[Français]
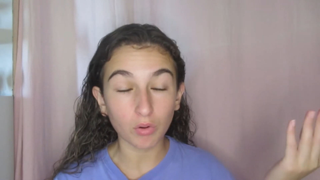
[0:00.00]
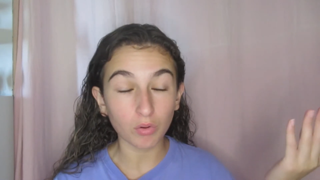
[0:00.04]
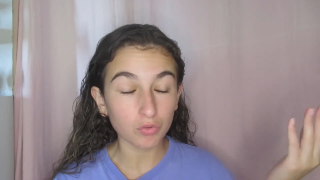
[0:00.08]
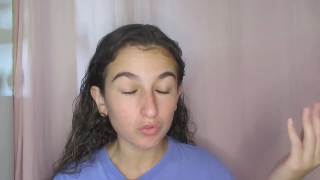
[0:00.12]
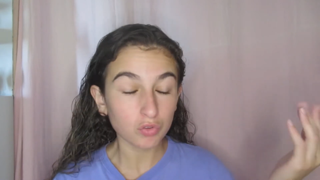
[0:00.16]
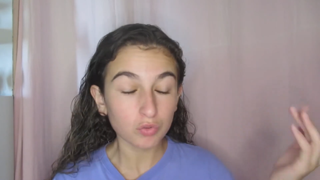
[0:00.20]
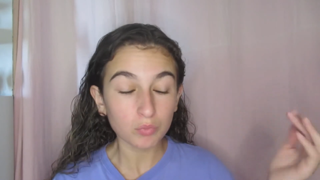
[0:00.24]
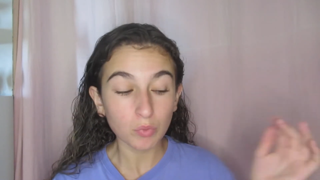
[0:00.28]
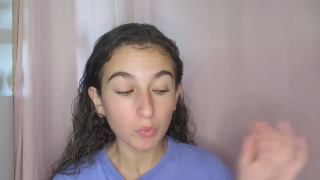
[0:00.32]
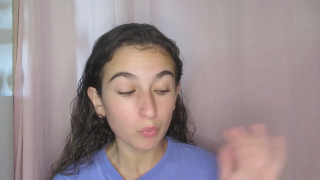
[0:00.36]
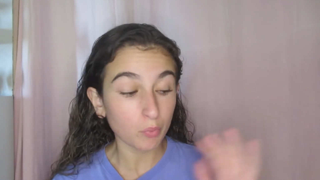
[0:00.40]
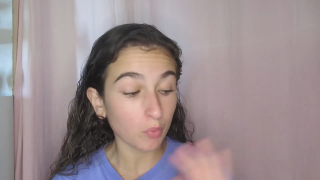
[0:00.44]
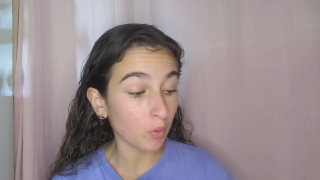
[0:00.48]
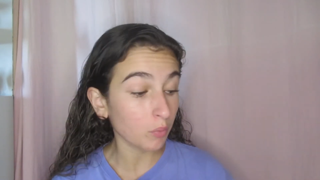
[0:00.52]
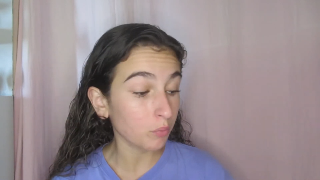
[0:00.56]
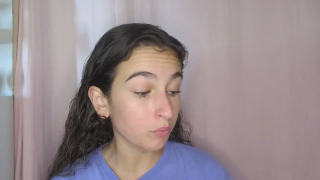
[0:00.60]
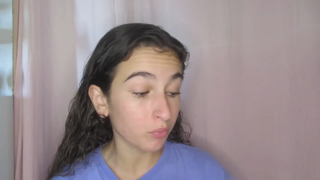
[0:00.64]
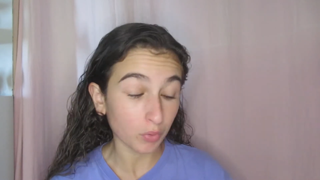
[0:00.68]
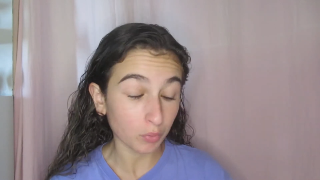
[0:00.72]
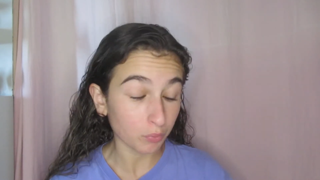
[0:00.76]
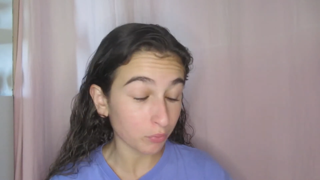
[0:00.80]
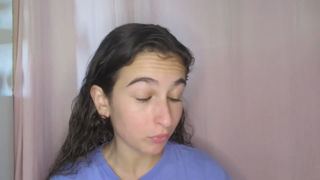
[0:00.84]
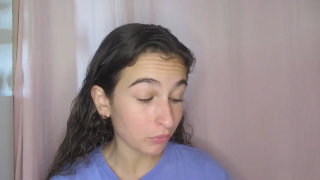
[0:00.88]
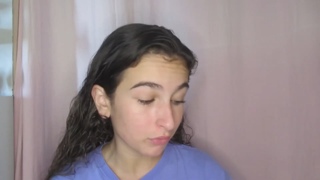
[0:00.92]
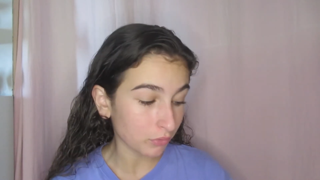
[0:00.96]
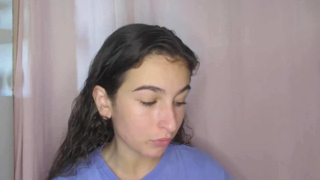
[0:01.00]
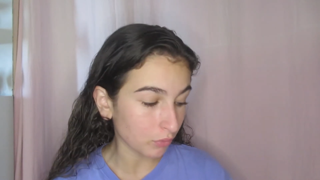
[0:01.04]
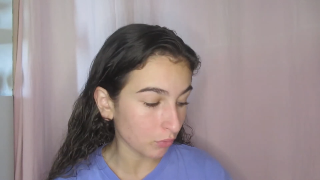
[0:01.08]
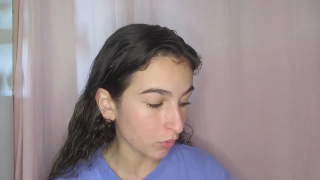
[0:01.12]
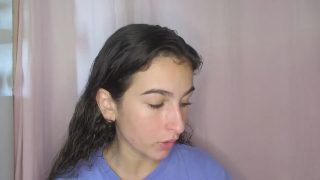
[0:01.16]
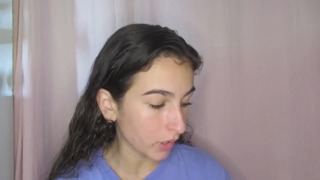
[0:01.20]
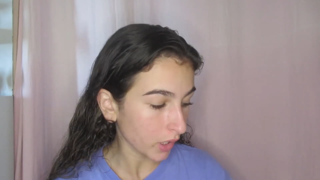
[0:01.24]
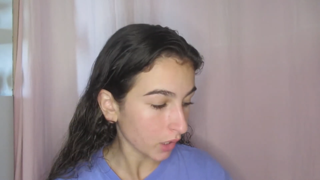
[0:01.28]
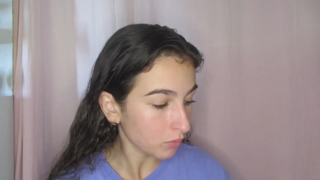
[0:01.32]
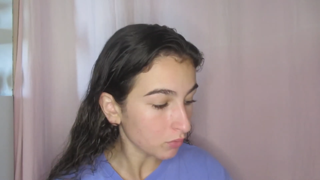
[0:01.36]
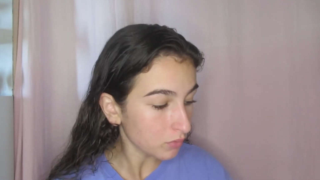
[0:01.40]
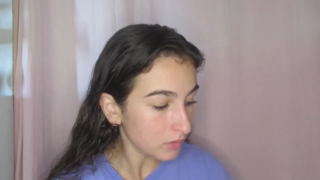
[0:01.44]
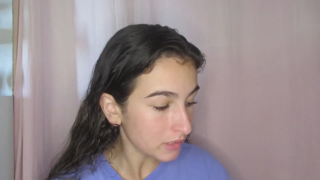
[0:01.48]
en ce moment puis en plus au
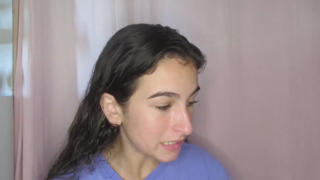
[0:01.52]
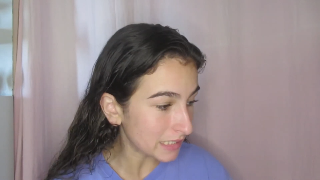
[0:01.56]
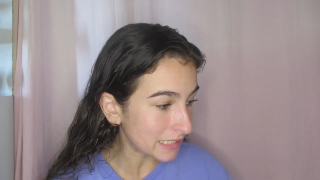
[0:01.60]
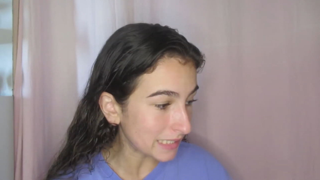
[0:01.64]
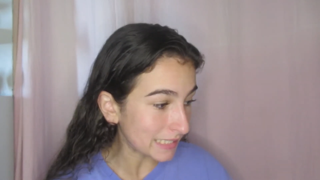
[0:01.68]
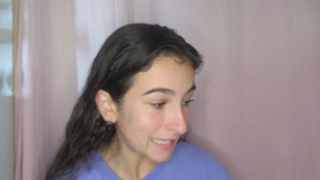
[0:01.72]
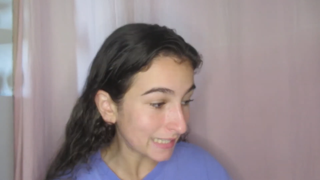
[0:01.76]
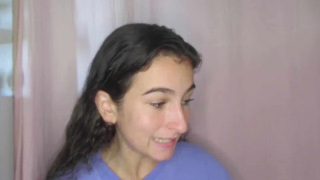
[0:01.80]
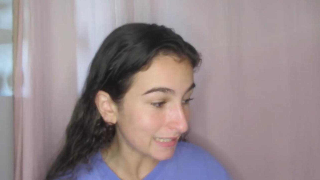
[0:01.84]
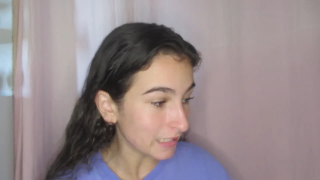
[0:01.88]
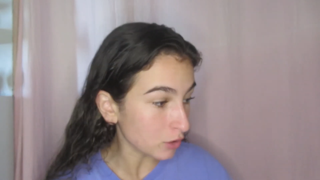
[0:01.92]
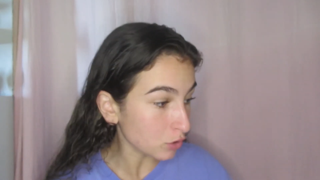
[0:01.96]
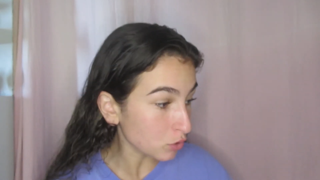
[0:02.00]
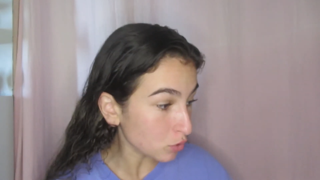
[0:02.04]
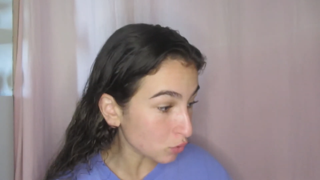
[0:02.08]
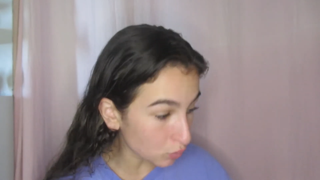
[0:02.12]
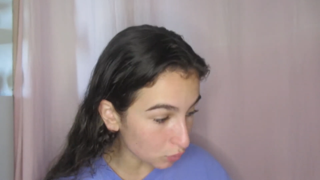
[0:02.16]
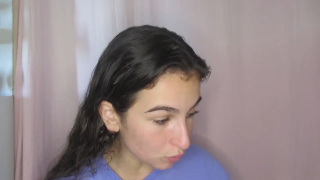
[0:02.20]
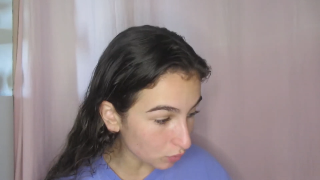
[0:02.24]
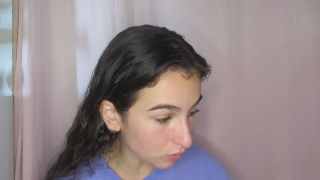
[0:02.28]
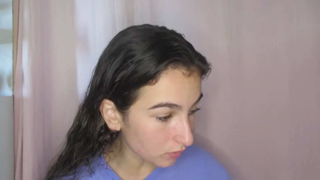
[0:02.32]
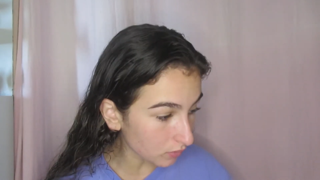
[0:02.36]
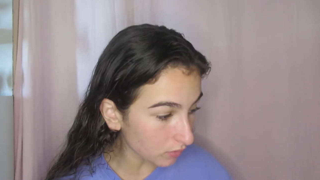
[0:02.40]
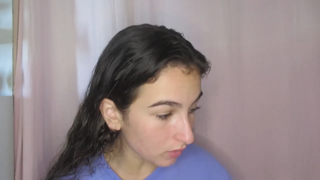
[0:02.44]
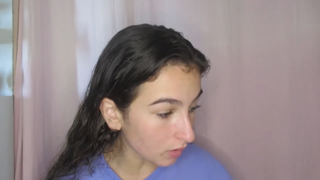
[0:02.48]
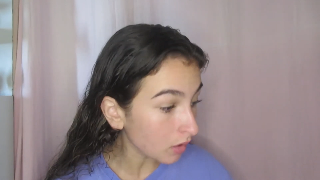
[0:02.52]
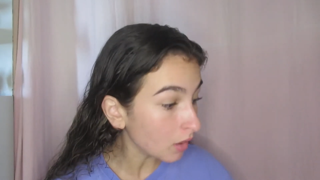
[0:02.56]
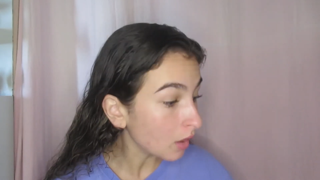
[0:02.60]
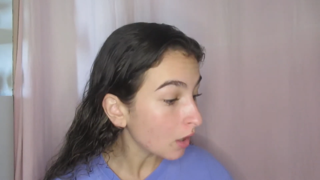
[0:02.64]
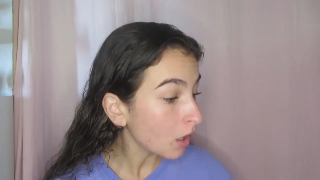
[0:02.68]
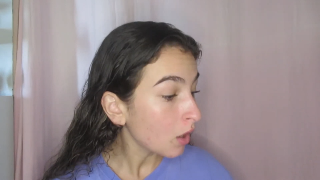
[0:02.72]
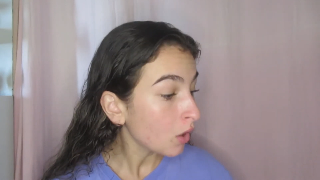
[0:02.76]
cas où s'il y a des chutes